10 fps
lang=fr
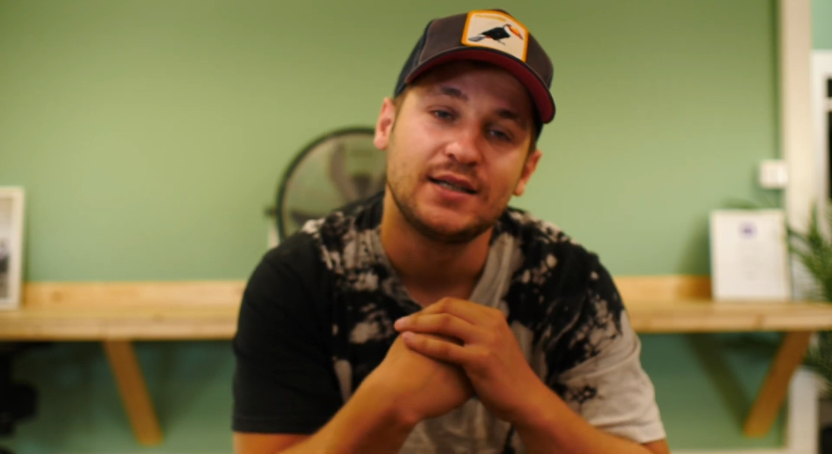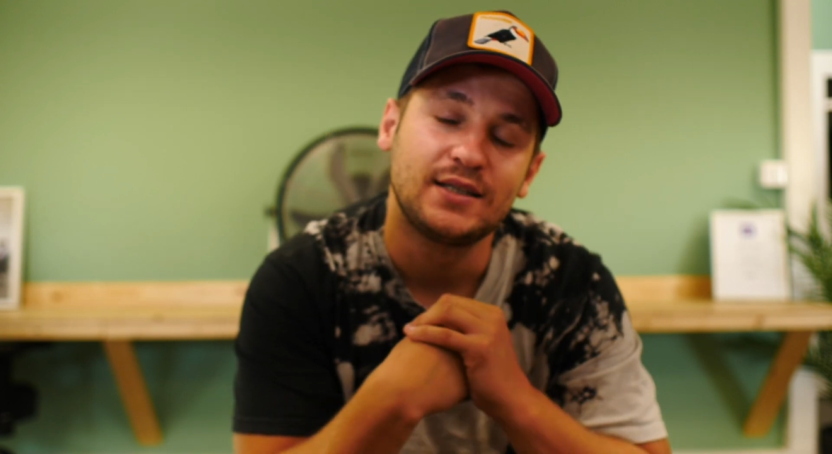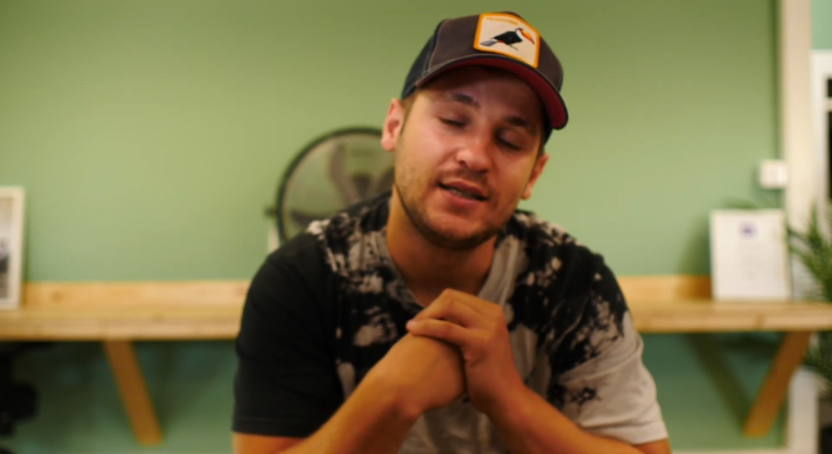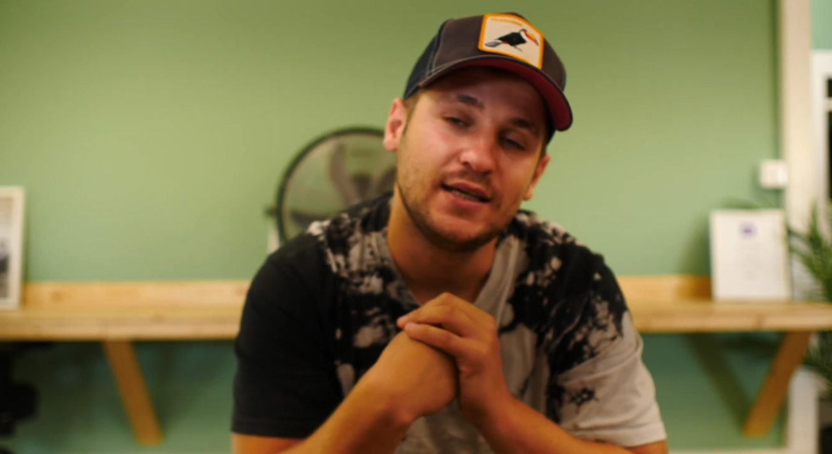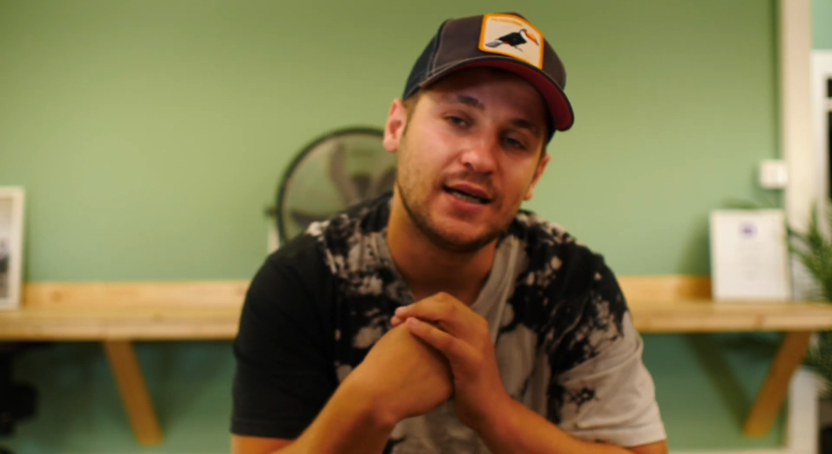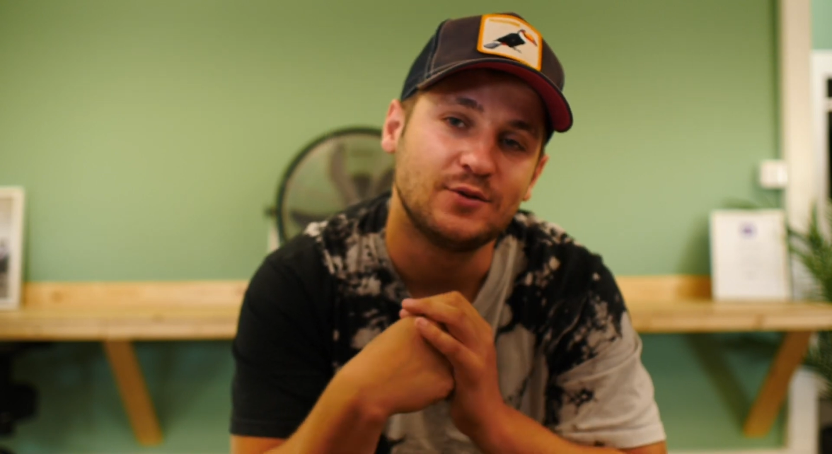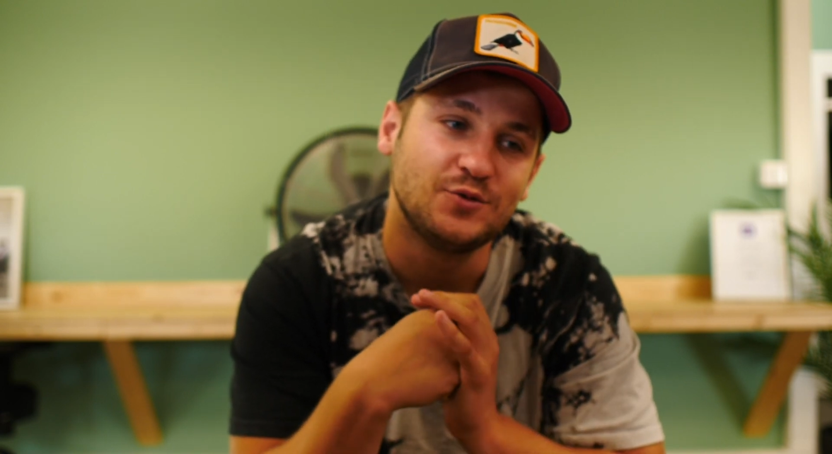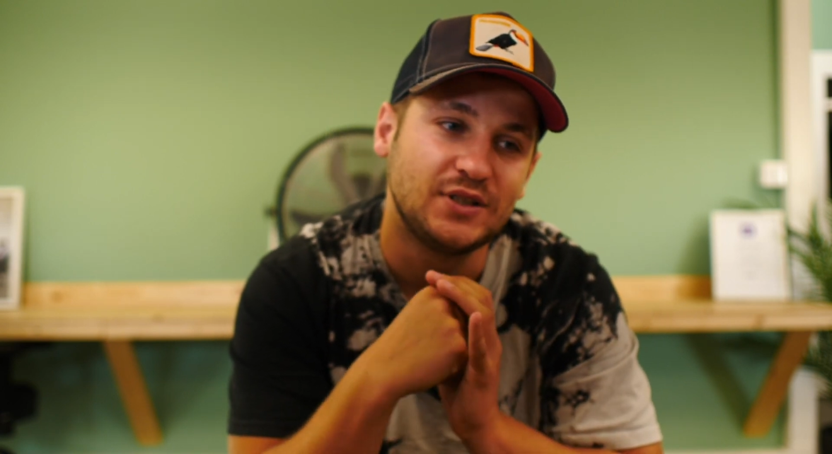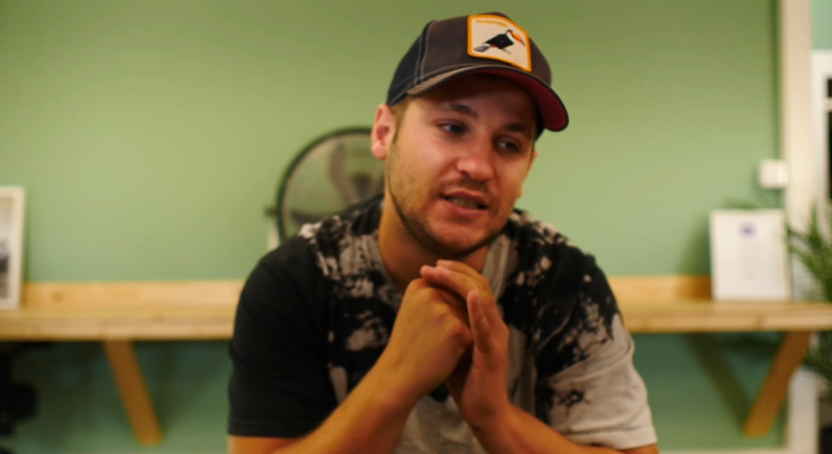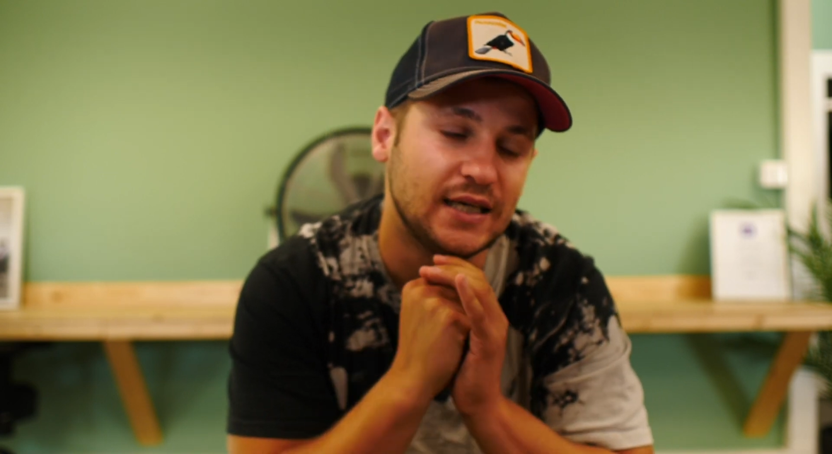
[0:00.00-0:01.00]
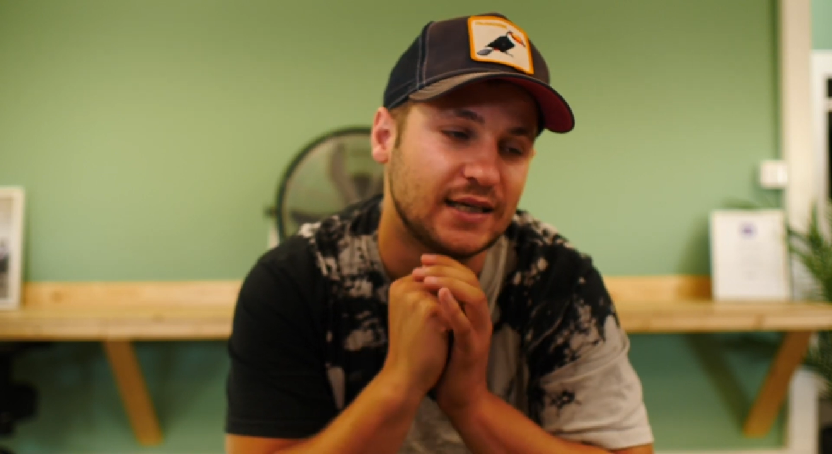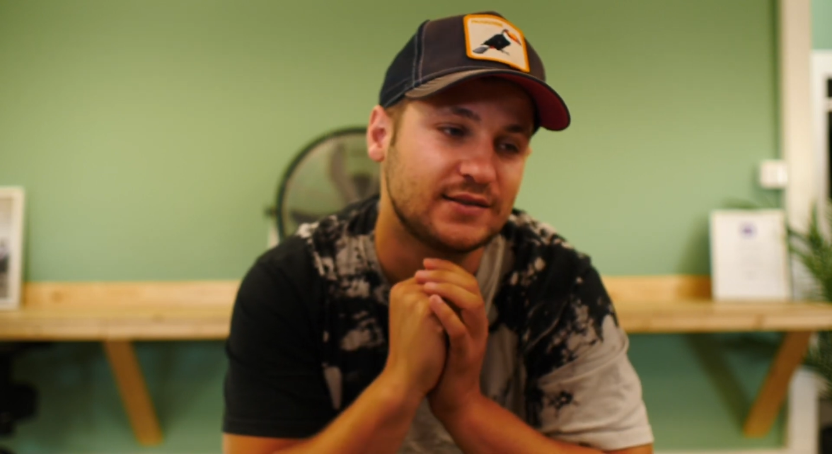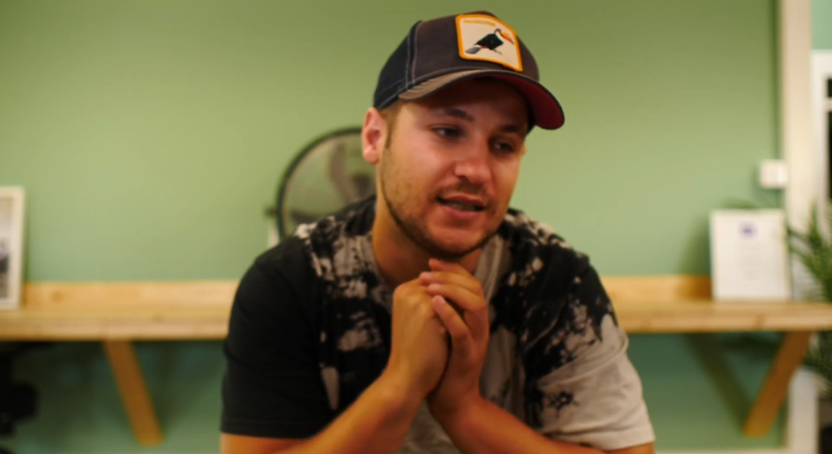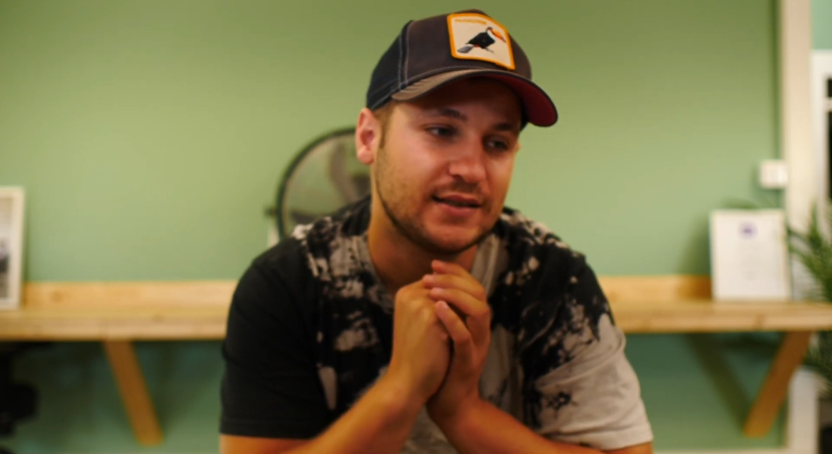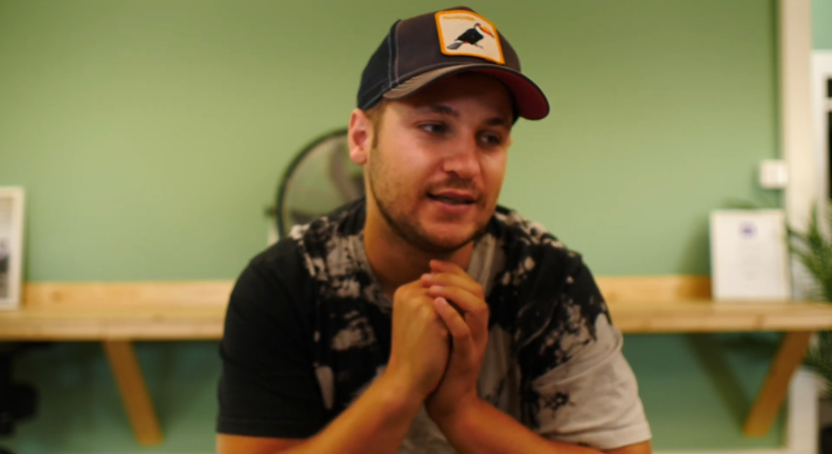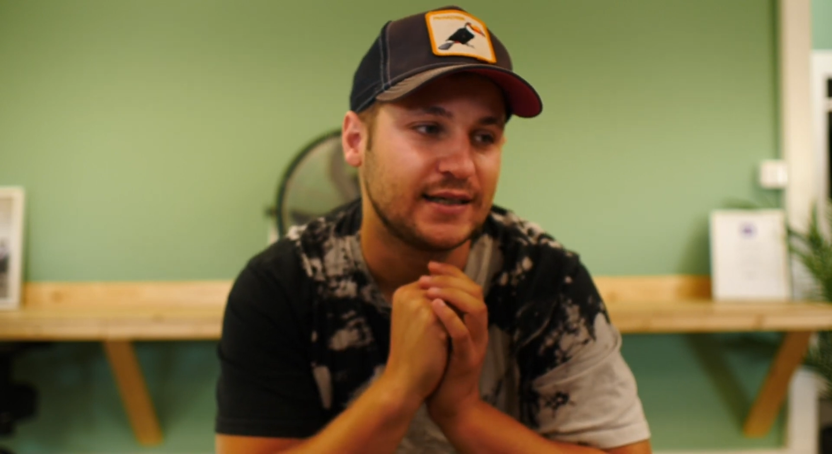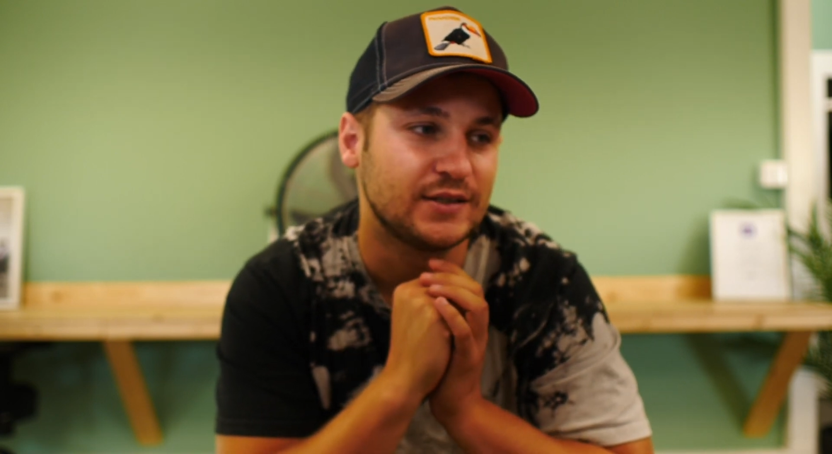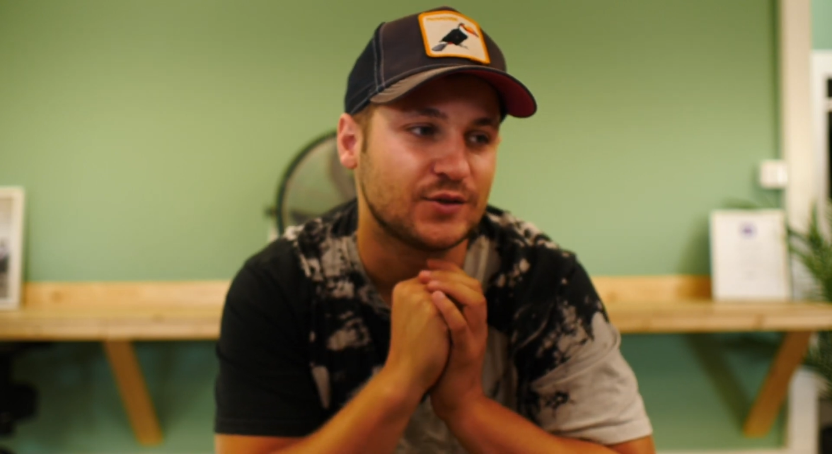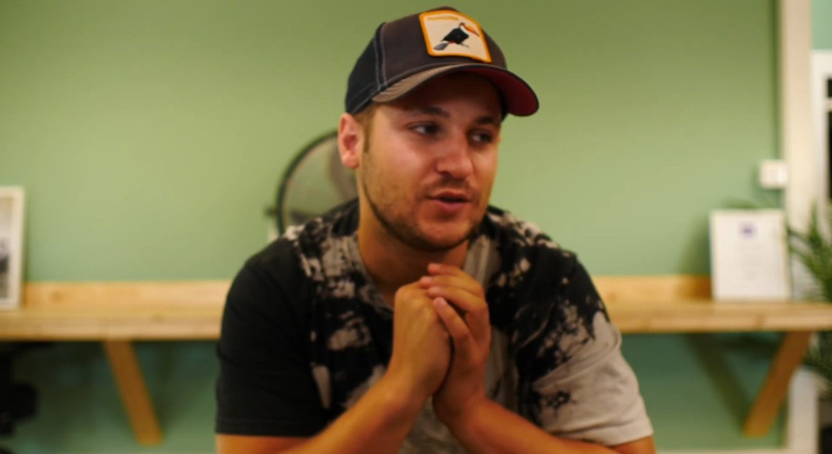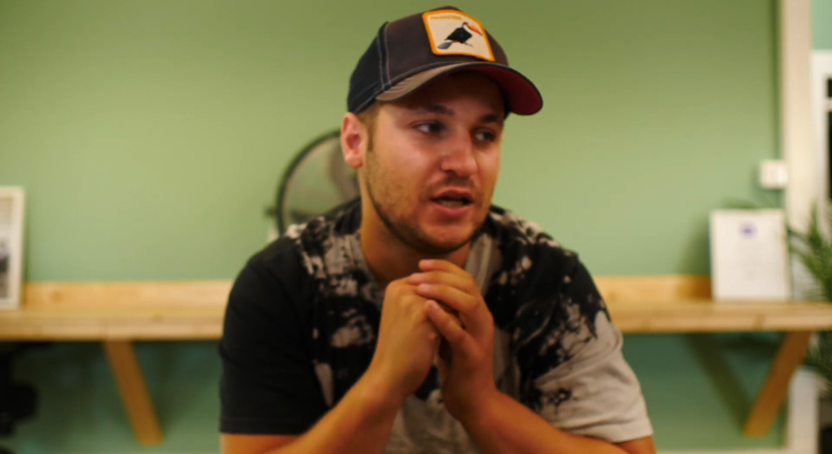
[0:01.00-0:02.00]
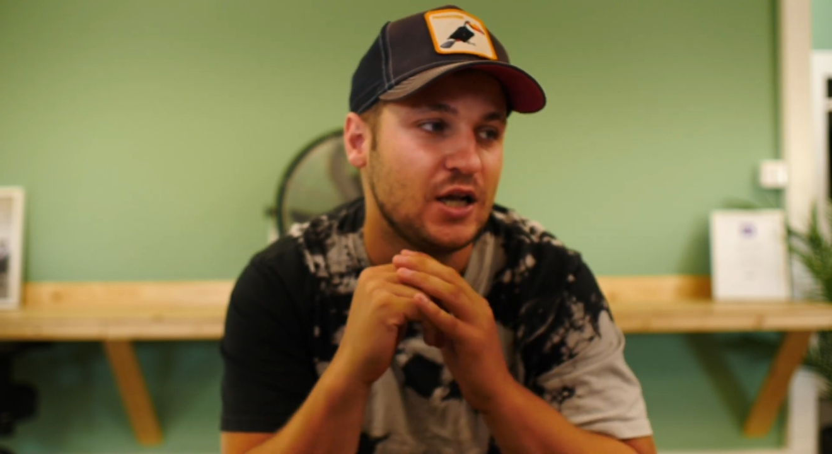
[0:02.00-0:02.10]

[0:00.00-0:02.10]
qui est un outil assez intéressant